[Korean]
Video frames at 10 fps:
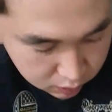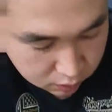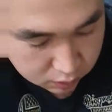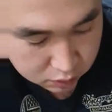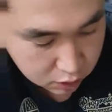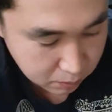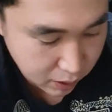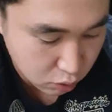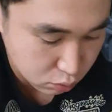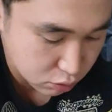그
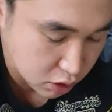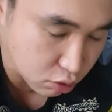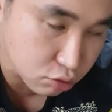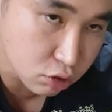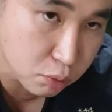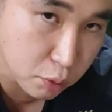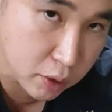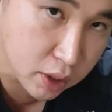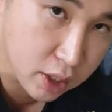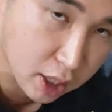흰전바의 꽃무지 성충을
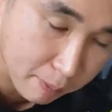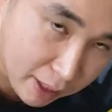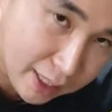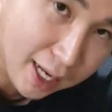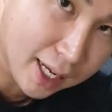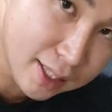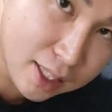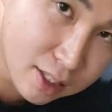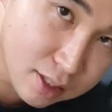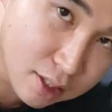보면 이렇게 막
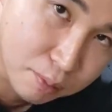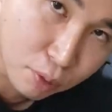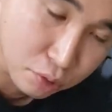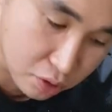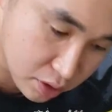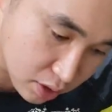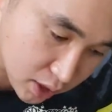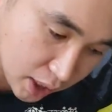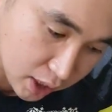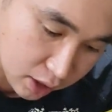닦아내는 걸 볼 수 있어요.
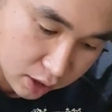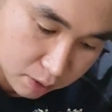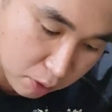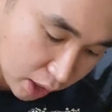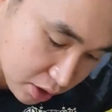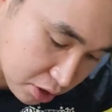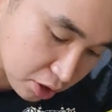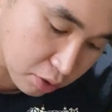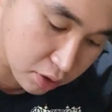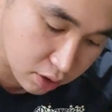자기들이 뭐
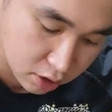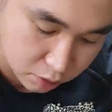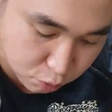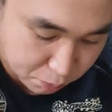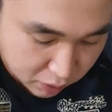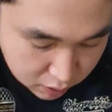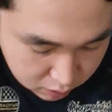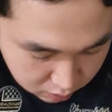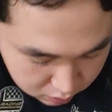간지러워서 그런지 불편해서